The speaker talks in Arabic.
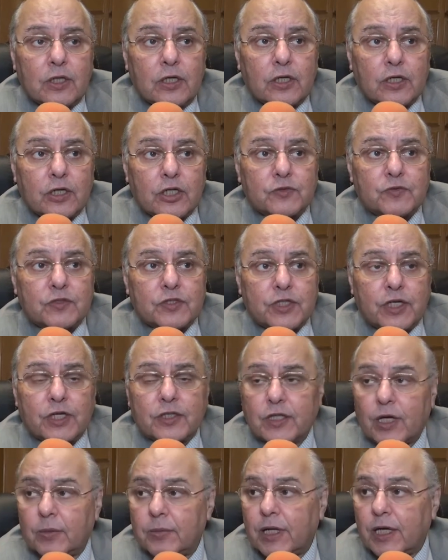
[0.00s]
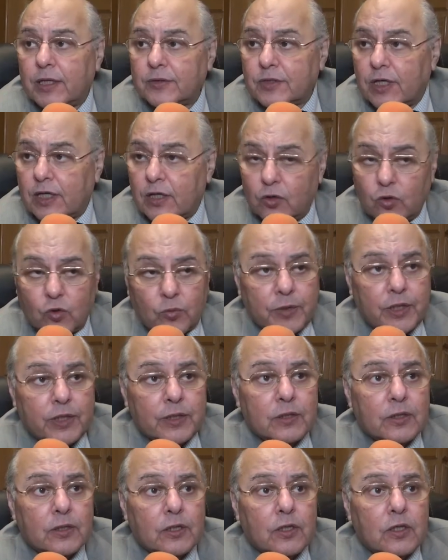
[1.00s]
الكشف الصحي اتعمل حتى على
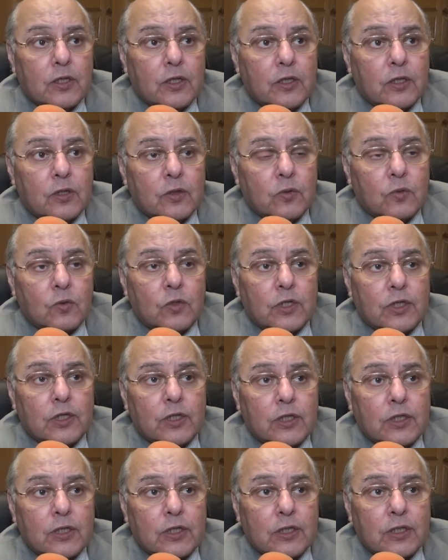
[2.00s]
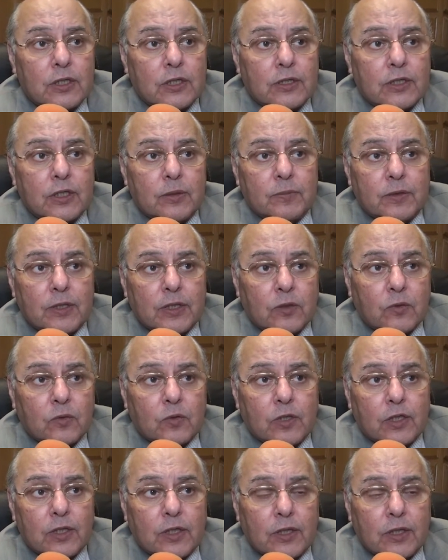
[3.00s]
يومين وقدمنا
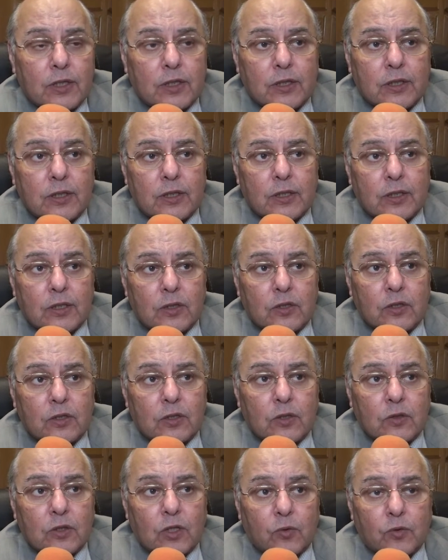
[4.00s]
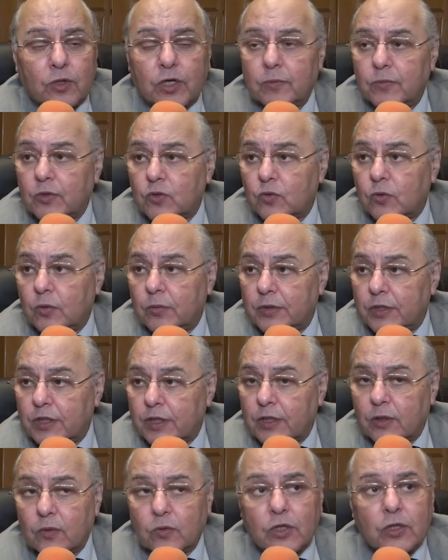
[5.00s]
كل الاوراق المطلوبه
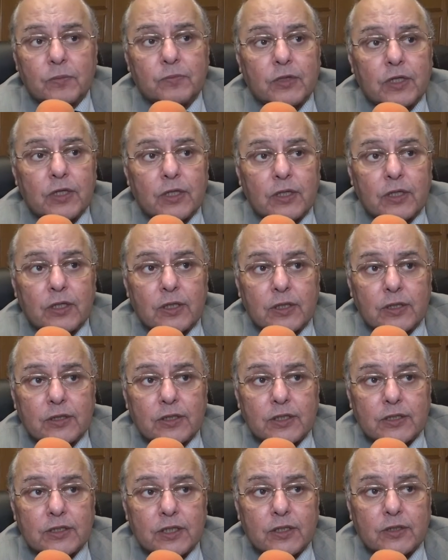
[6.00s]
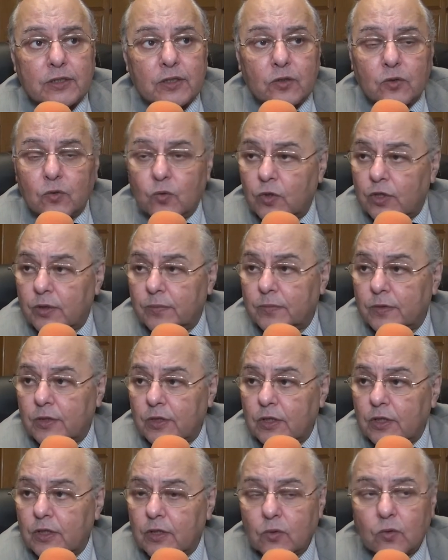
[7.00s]
مننا وجبنا تزكيه النواب
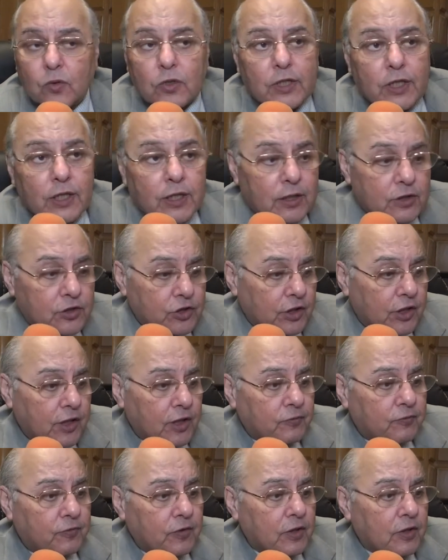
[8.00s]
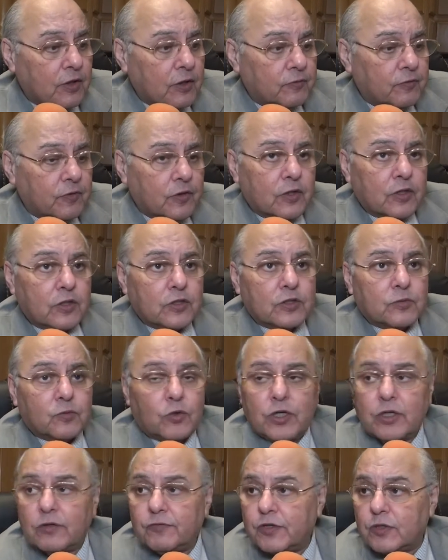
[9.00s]
كل ده كان شغال في في
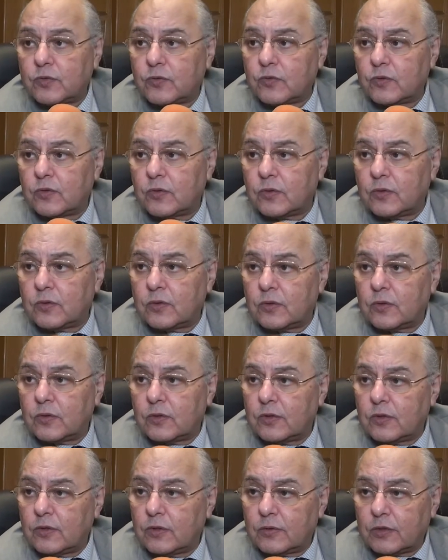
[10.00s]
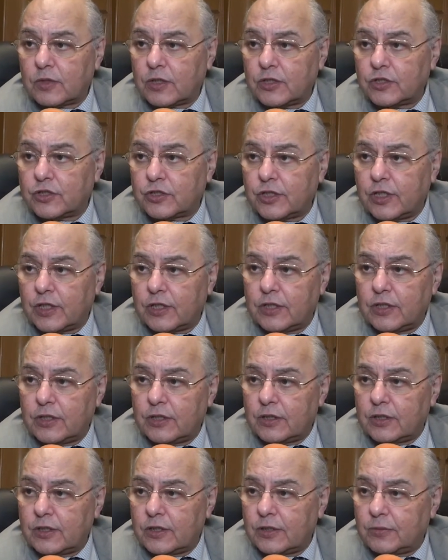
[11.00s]
الاسبوعين اللي فاتوا كانش
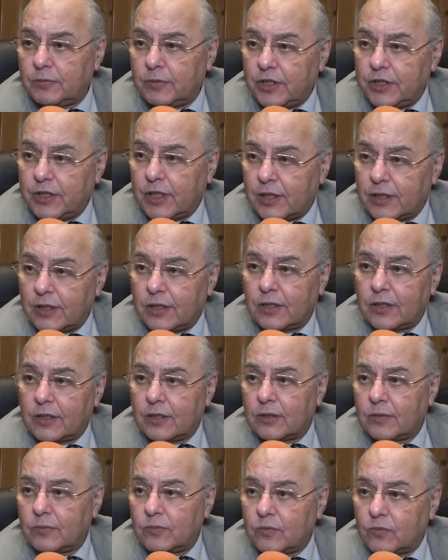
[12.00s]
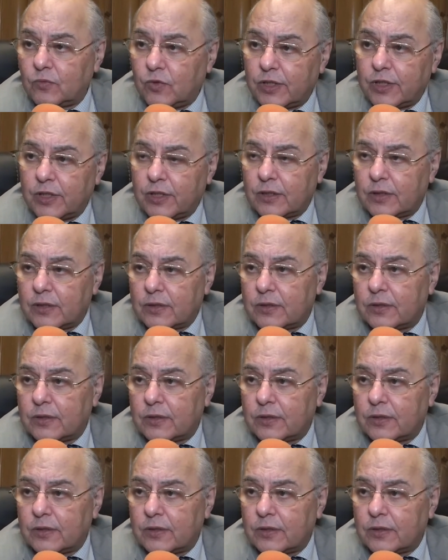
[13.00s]
يعني بعيد عن المنوال يعني